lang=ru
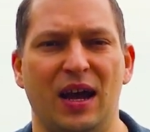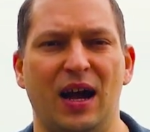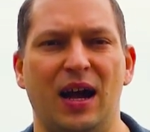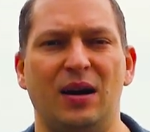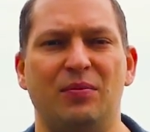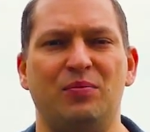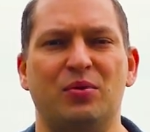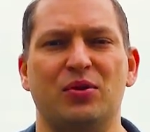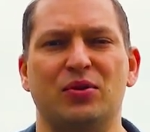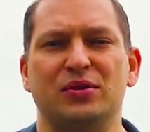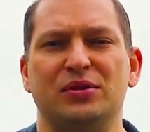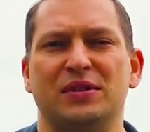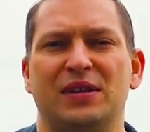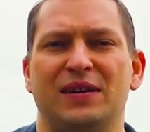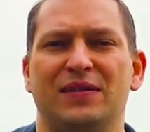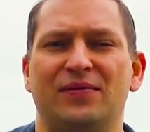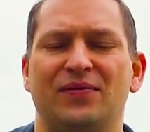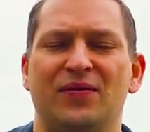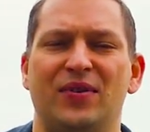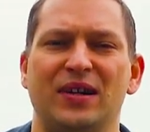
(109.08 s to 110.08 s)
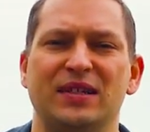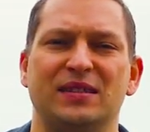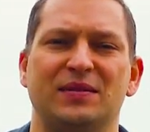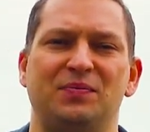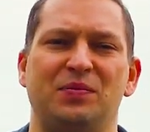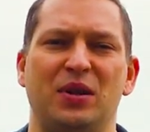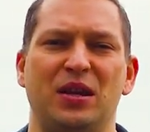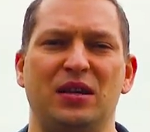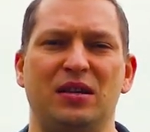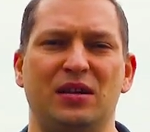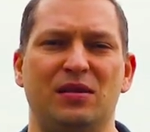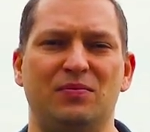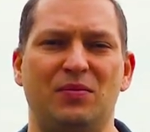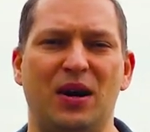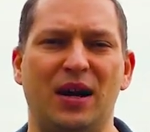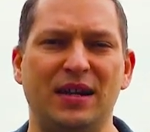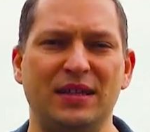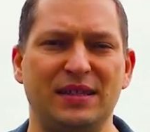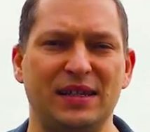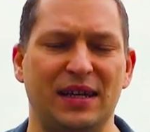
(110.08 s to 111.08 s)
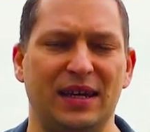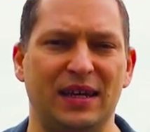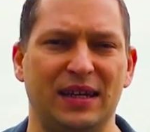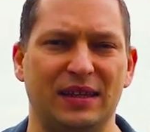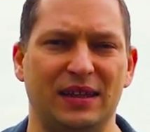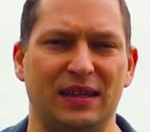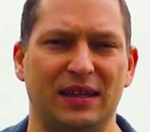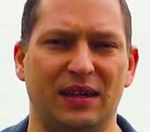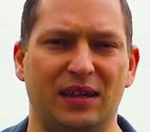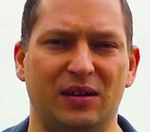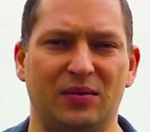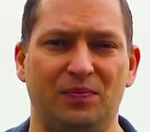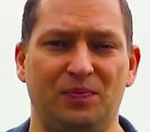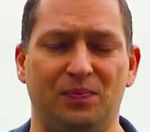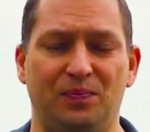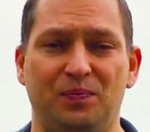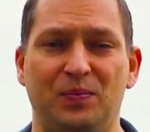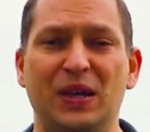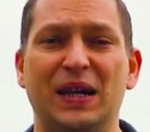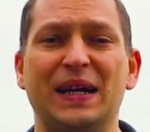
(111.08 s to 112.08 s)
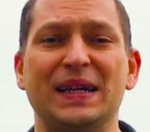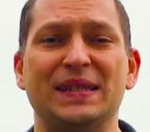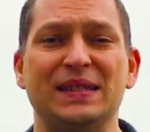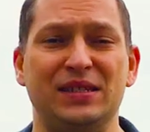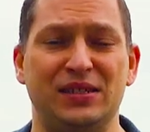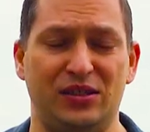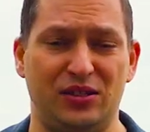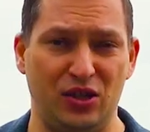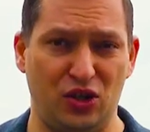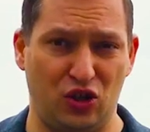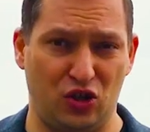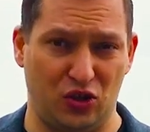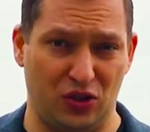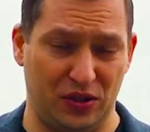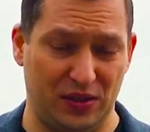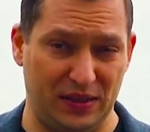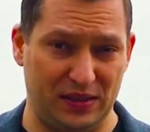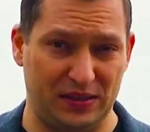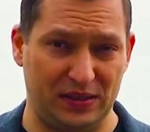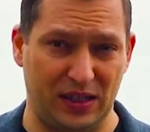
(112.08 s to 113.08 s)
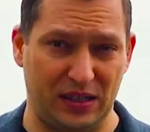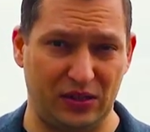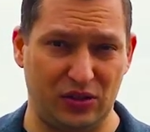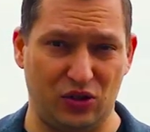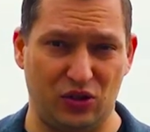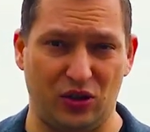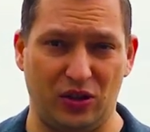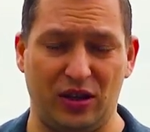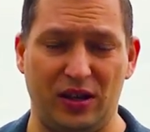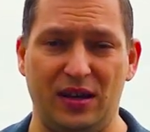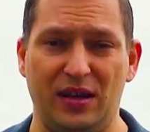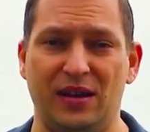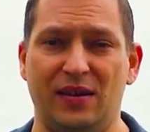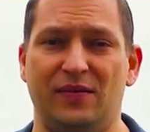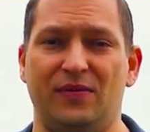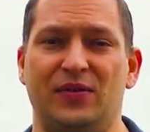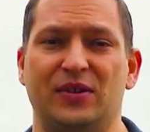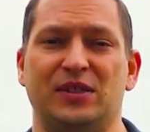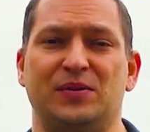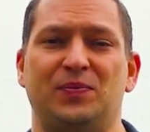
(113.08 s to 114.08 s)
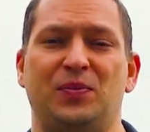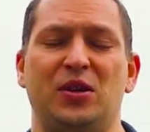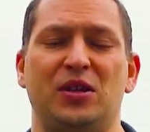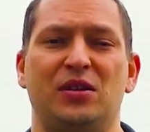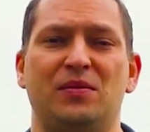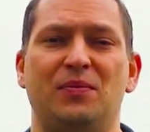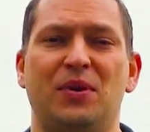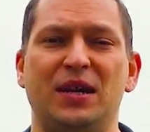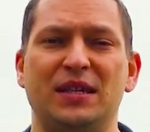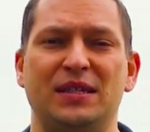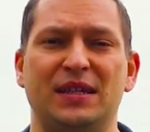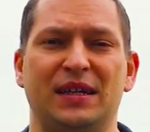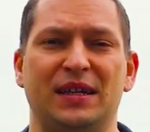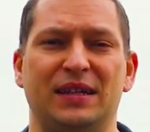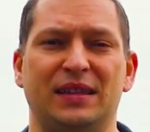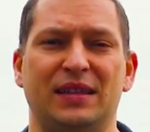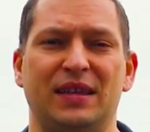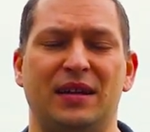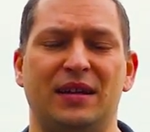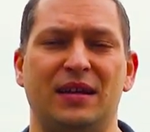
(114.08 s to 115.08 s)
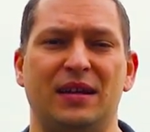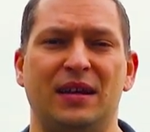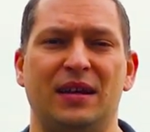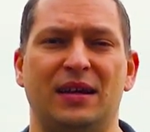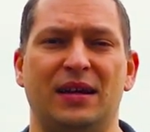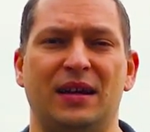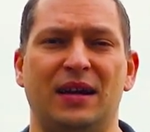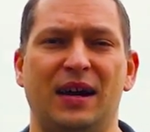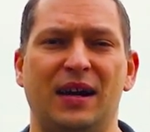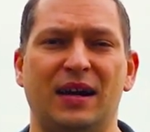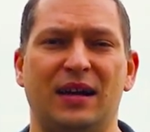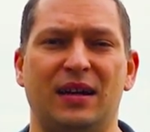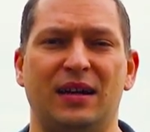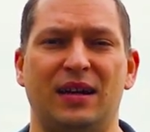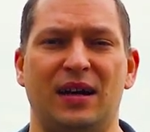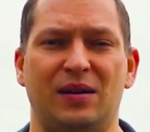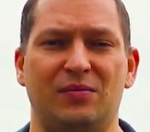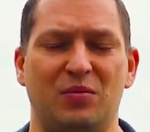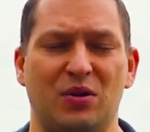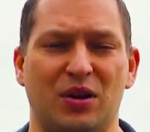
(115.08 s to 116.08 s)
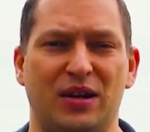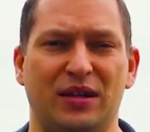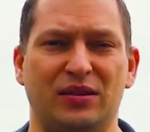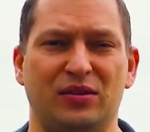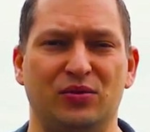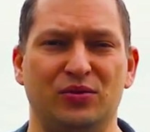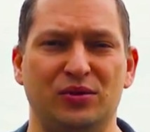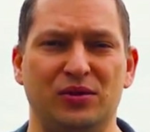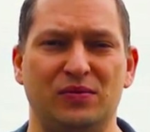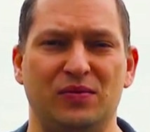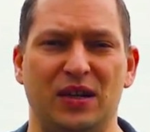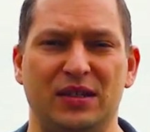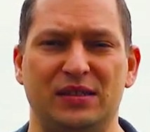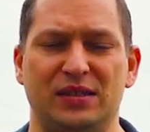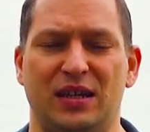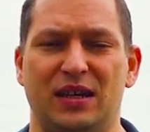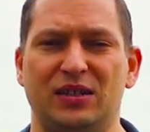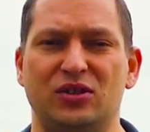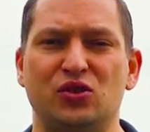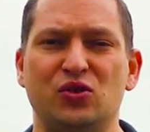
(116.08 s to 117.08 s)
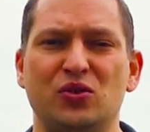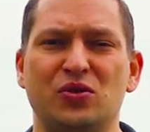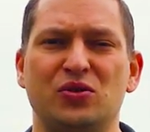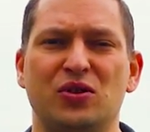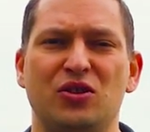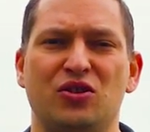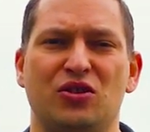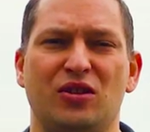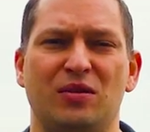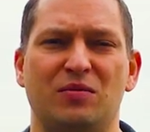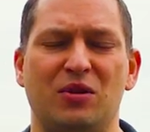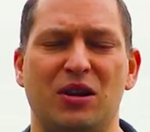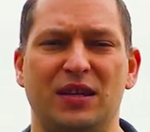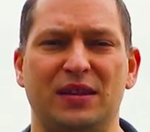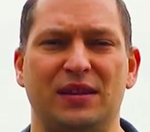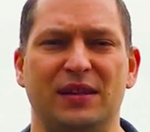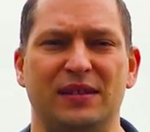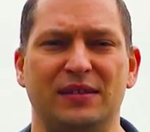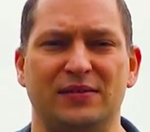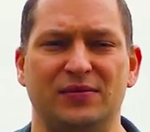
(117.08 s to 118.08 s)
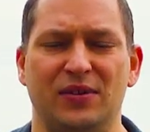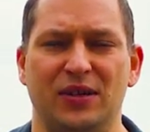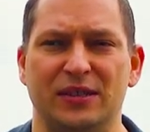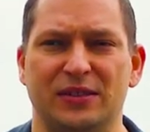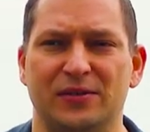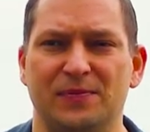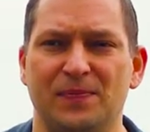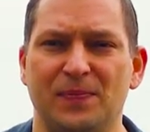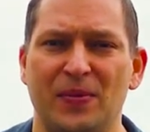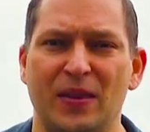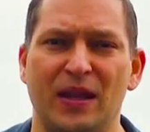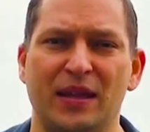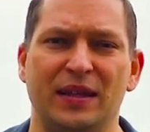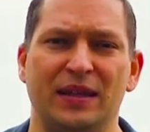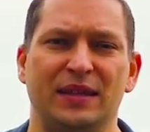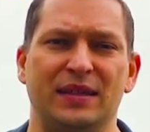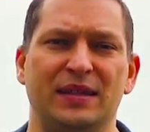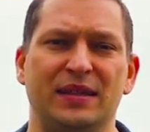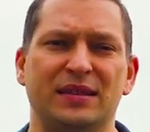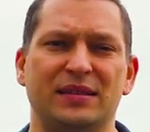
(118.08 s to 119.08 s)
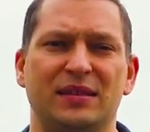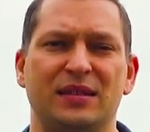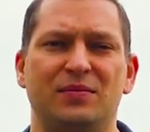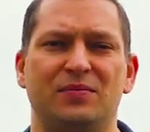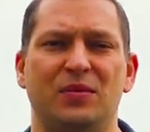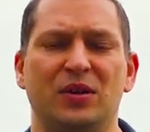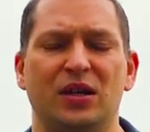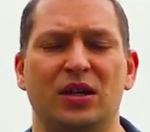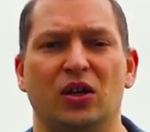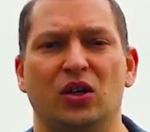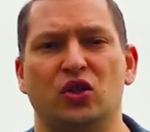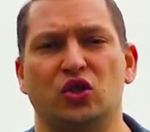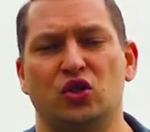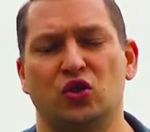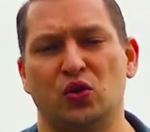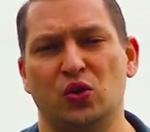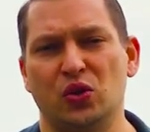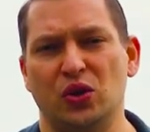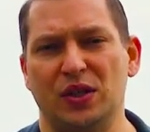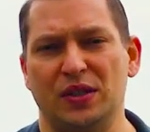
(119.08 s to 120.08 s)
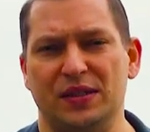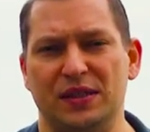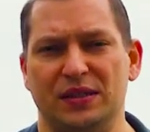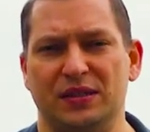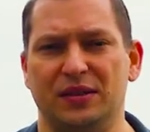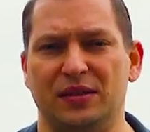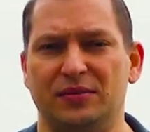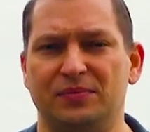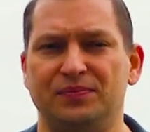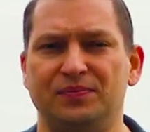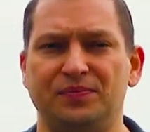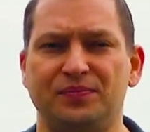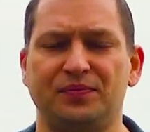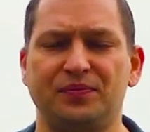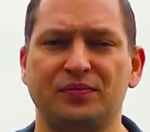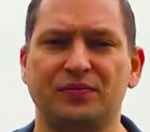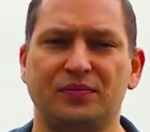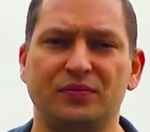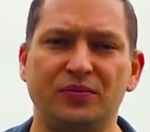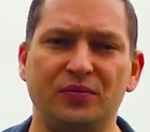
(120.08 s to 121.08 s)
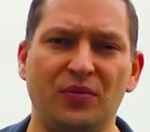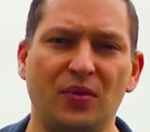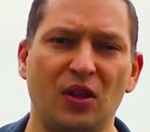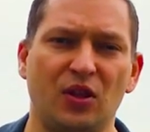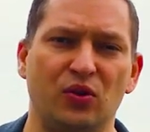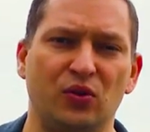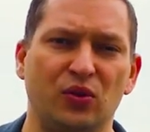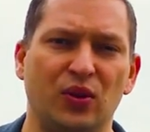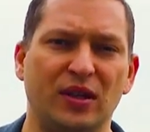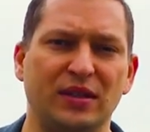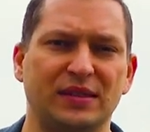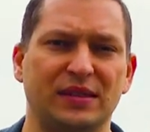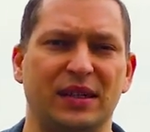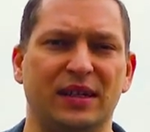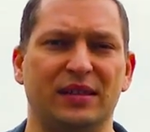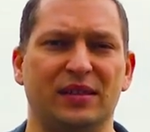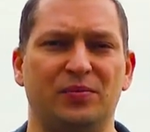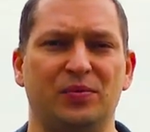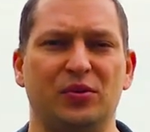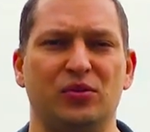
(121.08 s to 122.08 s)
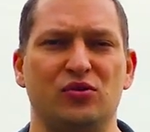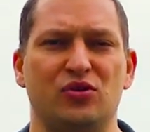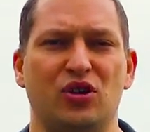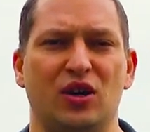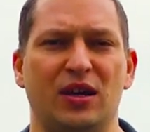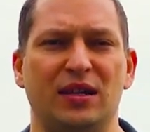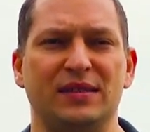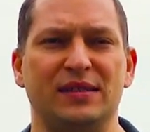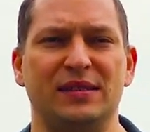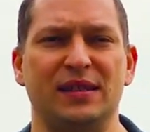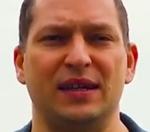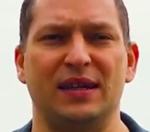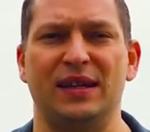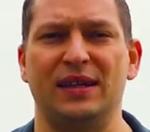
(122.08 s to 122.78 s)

а просто воспринимать это механистично достаточно, воспринимать это как обратную связь. А что значит обратная связь? Если мы что-то делаем, и у нас это получается.